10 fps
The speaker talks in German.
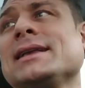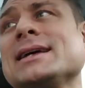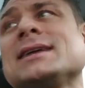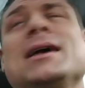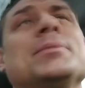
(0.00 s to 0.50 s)

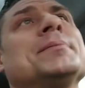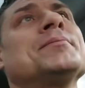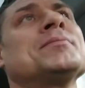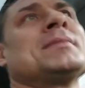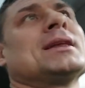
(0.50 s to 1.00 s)
Deshalb,
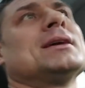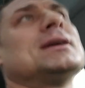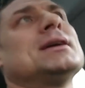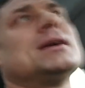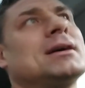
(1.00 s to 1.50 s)

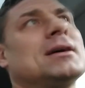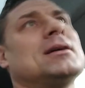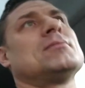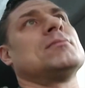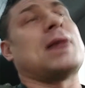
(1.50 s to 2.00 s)

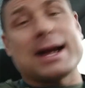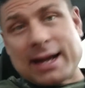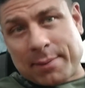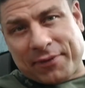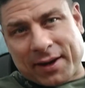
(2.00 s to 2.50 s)

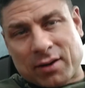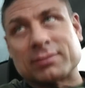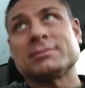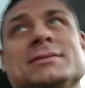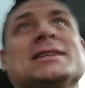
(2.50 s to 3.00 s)
meine Empfehlung,
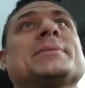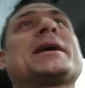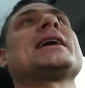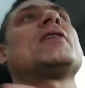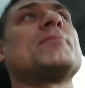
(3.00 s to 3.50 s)
deshalb
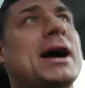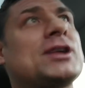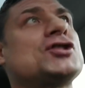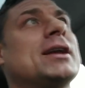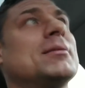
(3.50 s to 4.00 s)
geht ihr auf
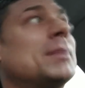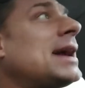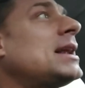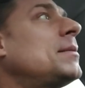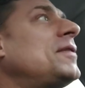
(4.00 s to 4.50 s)
meinen Channel,
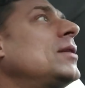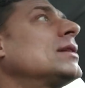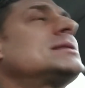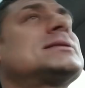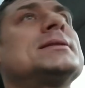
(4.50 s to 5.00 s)
meine Empfehlung
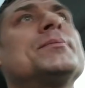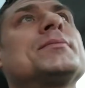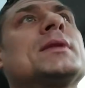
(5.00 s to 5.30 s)
ist,